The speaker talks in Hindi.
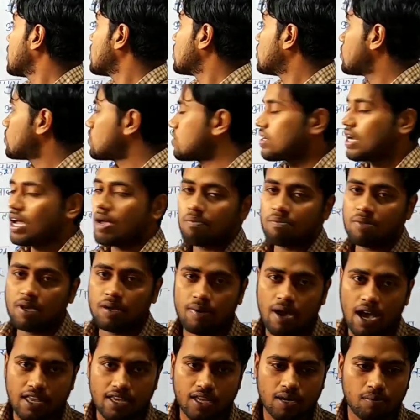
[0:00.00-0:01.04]
तो श्रम
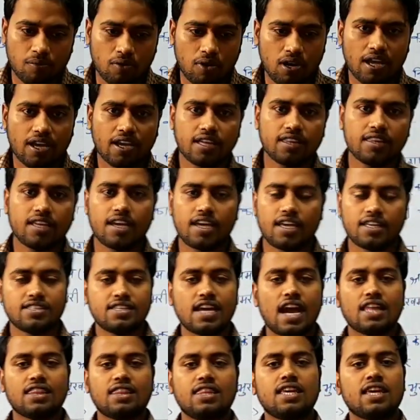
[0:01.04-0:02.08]
विभाजन बोले कि देखिए
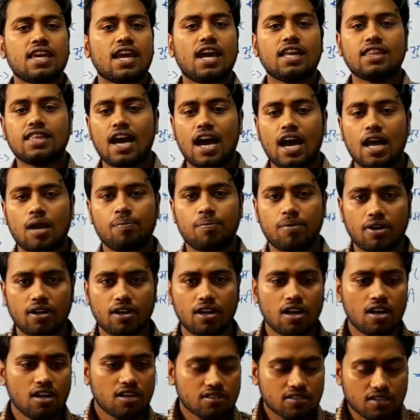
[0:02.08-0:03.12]
जाति के आधार पर
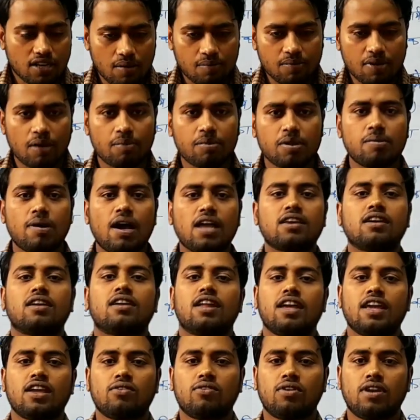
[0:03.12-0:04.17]
श्रम का विभाजन
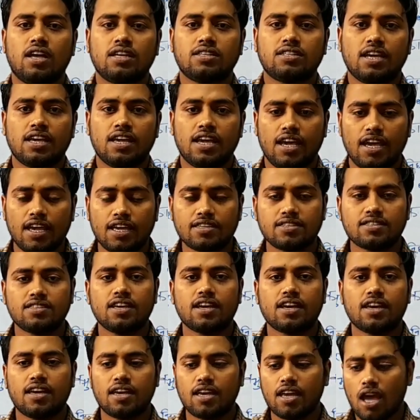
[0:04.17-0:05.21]
नहीं होना चाहिए इससे
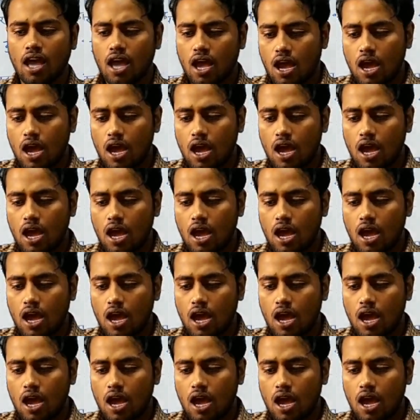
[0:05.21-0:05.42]
कि